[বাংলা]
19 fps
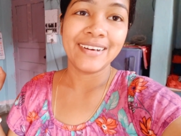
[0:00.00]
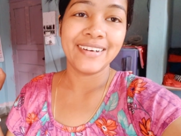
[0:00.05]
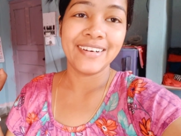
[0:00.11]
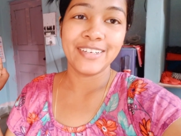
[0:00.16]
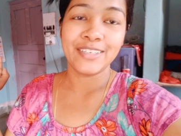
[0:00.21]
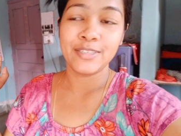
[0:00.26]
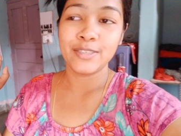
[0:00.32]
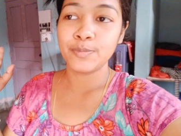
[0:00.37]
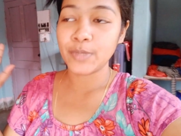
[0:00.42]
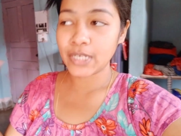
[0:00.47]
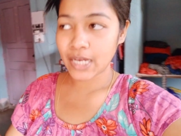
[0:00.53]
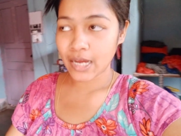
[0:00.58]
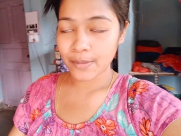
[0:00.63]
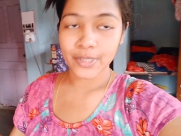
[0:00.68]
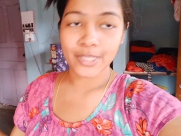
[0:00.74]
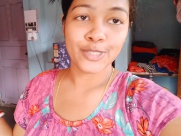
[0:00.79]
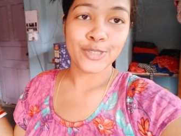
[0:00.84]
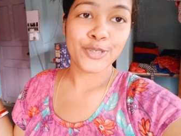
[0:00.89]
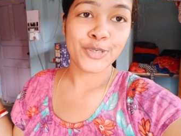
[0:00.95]
আর মানে
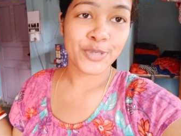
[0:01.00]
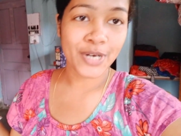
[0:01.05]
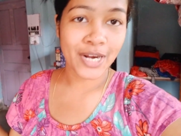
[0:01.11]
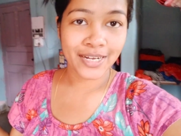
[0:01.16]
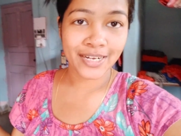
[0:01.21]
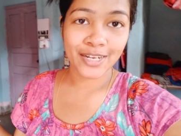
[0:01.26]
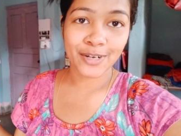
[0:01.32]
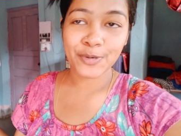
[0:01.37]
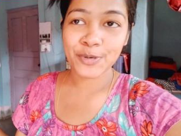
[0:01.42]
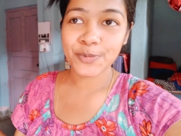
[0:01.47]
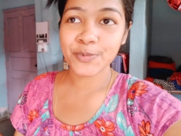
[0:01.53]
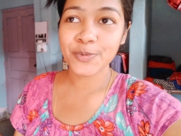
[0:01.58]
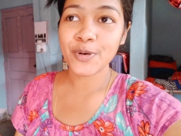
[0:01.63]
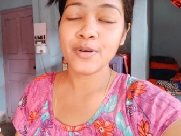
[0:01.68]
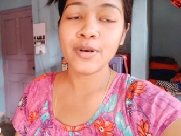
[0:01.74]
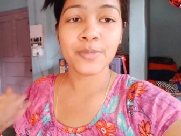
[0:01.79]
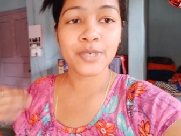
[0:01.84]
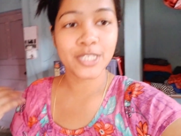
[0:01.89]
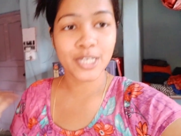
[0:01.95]
আমাদের জন্য রান্না করব
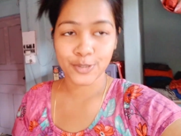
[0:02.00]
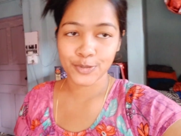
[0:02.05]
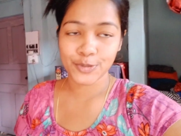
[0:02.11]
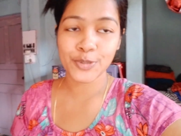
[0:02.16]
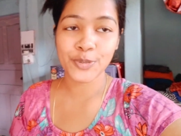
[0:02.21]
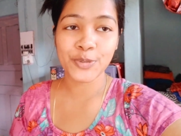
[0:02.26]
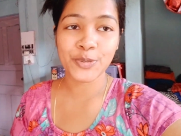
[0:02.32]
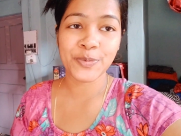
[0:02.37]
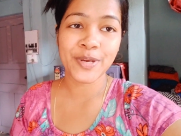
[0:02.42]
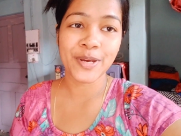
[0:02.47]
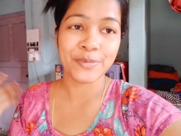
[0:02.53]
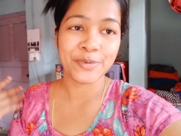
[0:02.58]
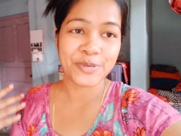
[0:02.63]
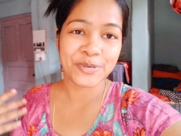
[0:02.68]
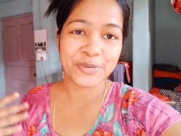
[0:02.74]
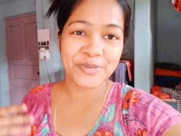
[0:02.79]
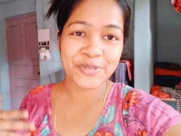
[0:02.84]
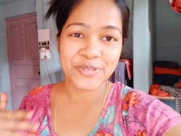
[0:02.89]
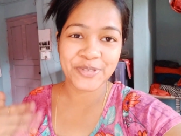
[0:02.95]
আমার শাশুড়িও করবে আমিও
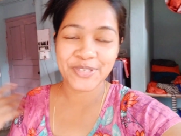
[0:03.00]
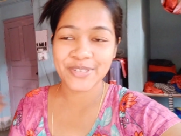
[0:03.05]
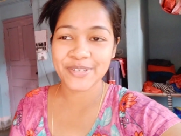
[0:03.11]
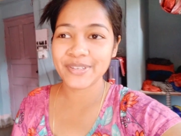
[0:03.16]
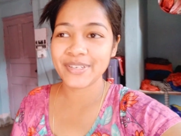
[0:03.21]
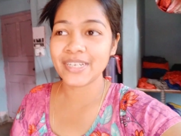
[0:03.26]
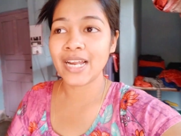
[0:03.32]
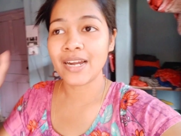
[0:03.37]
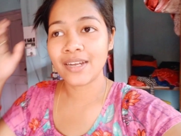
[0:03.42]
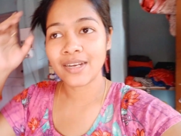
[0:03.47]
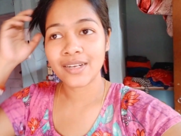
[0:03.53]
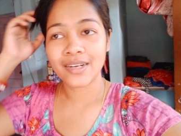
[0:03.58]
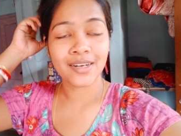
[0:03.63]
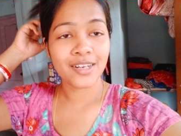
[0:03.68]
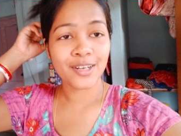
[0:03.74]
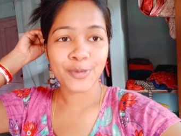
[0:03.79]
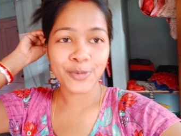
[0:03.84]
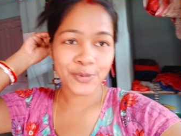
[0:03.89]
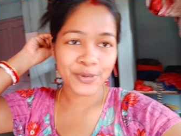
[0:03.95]
করবো দুজনে রান্না
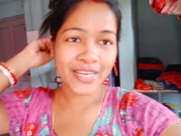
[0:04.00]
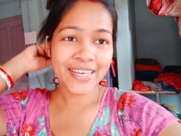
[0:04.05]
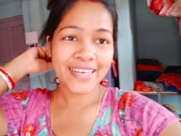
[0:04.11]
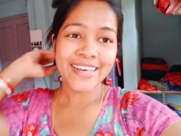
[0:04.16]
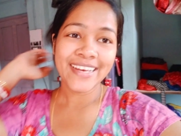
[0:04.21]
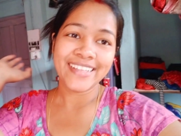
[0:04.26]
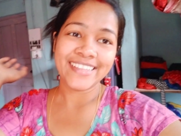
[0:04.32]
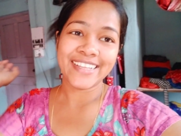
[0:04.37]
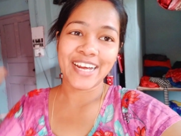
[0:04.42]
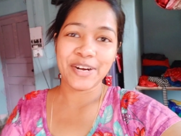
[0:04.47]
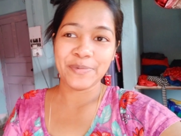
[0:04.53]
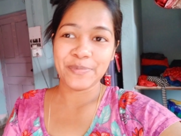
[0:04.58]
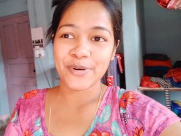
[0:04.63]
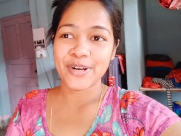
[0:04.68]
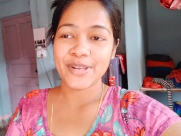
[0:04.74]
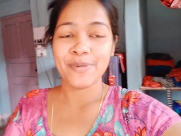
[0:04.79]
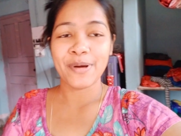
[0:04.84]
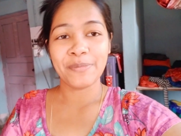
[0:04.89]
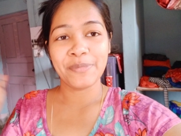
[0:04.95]
টান্না করে
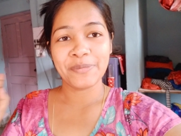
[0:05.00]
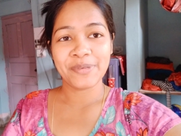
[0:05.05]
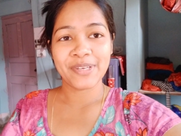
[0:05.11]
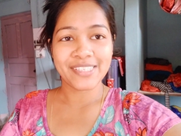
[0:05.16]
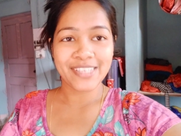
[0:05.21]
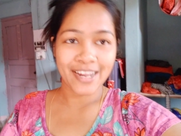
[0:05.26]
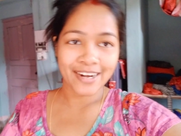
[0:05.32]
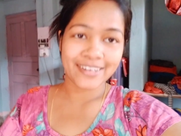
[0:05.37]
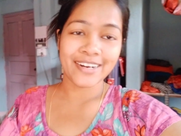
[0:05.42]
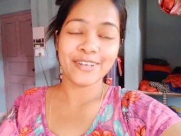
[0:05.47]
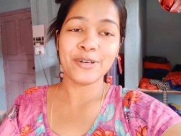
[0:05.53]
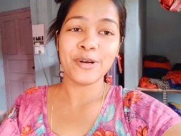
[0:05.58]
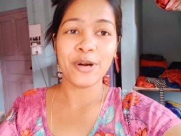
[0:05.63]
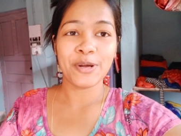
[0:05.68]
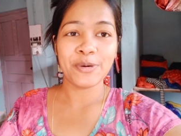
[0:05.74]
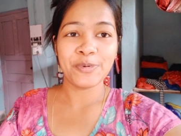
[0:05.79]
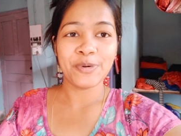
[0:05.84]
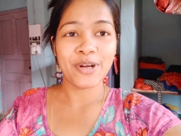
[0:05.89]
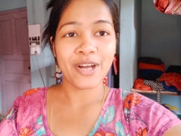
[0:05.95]
তারপরে মামামকে স্নান টান
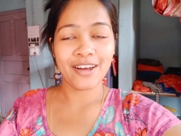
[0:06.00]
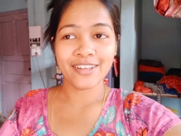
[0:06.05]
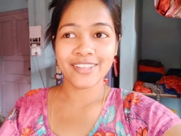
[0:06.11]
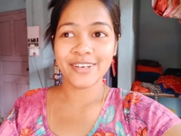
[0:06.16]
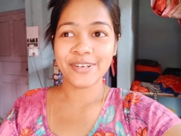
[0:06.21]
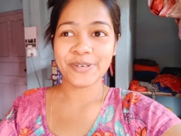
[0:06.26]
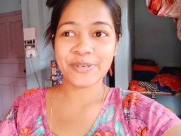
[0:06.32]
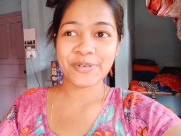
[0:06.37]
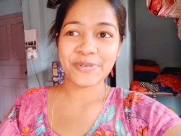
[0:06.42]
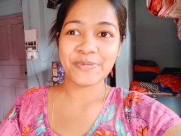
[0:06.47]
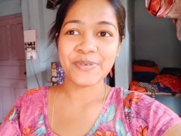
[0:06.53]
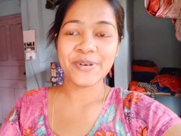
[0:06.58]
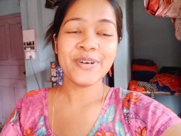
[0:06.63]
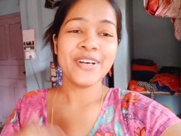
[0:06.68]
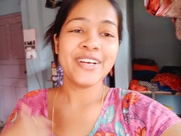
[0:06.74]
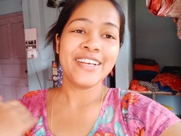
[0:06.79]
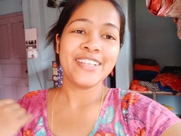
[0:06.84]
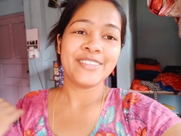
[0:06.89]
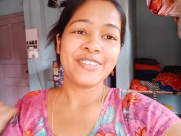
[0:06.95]
করাবো খাওয়া দাওয়া করবো
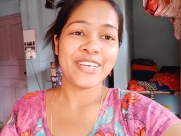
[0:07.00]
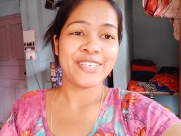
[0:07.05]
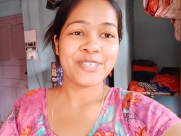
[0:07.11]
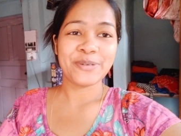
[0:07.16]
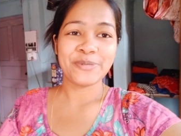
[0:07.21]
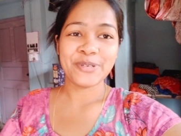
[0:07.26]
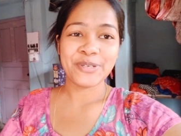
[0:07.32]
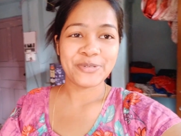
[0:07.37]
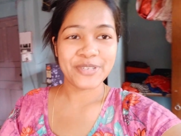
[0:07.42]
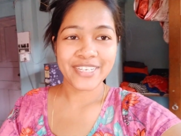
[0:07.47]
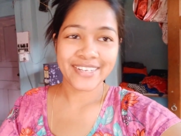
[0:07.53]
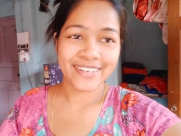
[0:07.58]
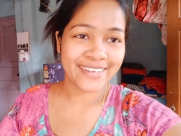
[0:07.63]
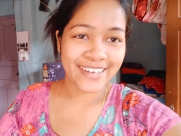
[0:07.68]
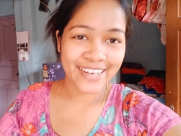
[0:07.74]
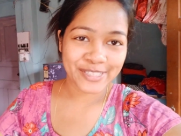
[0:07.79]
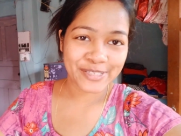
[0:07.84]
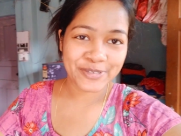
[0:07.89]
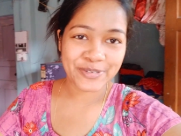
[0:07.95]
তো এইসবই টুকিটাকি
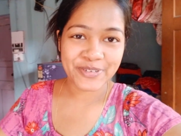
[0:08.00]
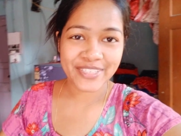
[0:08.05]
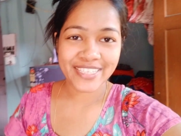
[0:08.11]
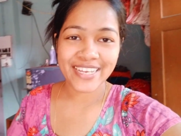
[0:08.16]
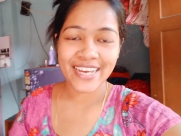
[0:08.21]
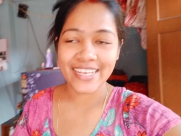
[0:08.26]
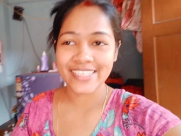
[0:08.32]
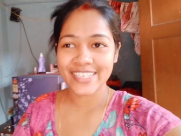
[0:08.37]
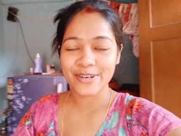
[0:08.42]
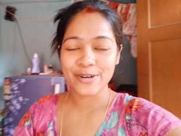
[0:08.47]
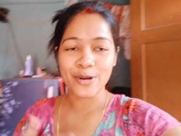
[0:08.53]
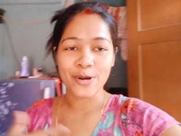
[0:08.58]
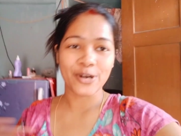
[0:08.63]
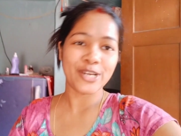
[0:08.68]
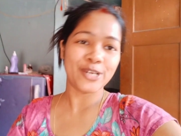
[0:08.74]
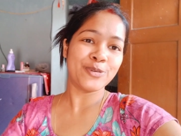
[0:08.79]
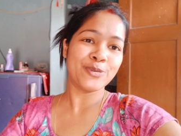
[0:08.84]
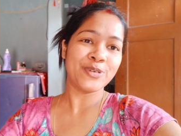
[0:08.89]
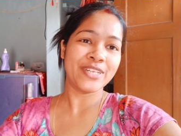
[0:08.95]
কাজ করছি আজকের
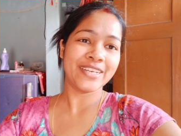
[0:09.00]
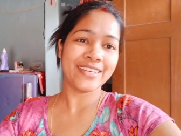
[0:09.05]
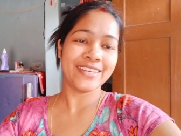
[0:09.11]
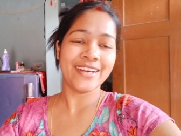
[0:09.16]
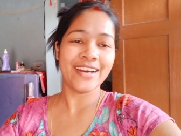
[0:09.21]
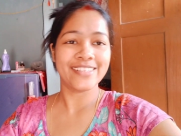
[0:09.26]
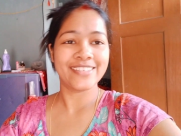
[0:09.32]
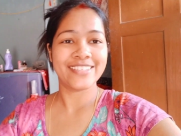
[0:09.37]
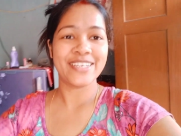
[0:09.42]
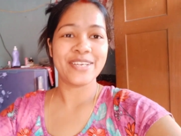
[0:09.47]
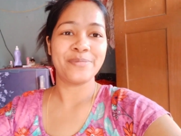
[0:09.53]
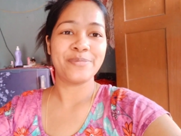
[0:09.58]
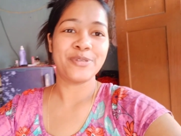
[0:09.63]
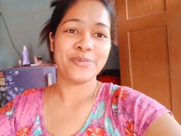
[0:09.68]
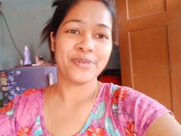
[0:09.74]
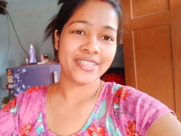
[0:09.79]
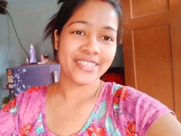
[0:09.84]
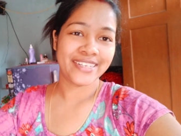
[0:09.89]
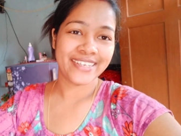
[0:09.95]
ঘরের টুকিটাকি কাজটাই আমি
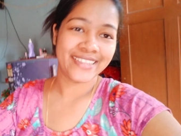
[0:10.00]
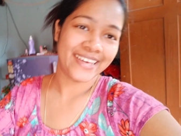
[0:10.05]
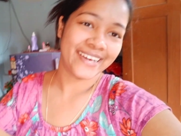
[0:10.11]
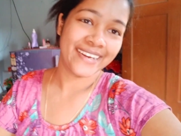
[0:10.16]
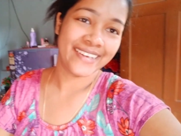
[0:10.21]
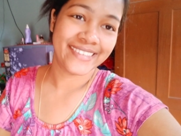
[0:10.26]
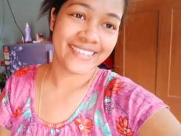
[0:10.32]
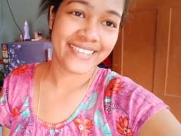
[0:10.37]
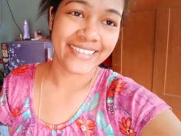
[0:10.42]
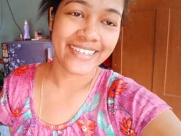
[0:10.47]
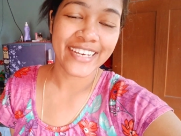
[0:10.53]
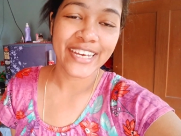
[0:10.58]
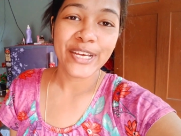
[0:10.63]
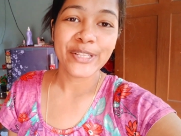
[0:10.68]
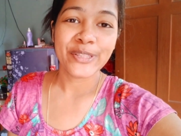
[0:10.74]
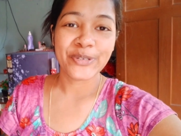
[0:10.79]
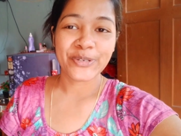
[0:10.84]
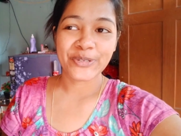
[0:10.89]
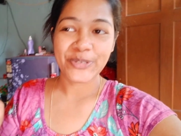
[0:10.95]
তোমাদেরকে দেখাচ্ছি
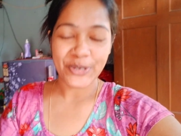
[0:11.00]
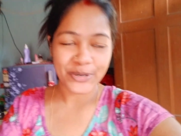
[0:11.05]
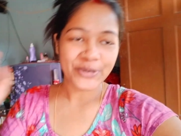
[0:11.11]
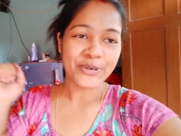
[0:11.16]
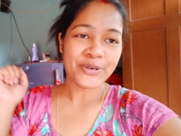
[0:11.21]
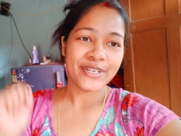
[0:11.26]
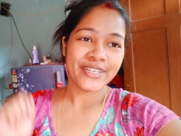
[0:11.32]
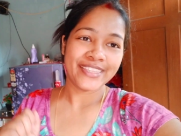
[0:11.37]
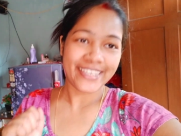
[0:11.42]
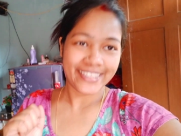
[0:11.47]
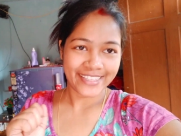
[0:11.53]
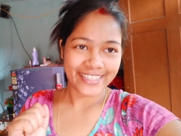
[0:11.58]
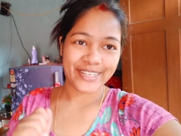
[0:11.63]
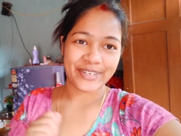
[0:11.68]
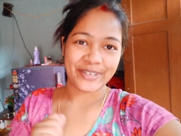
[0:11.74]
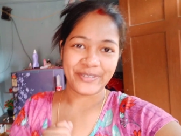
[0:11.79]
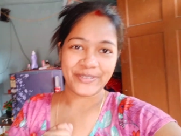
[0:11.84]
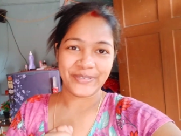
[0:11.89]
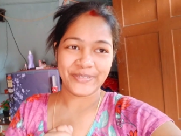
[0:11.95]
তো চলো দেখতে
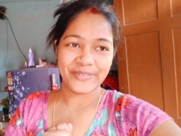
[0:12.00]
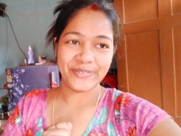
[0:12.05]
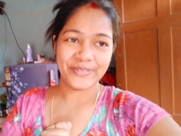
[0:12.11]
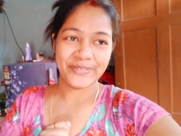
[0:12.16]
থাকো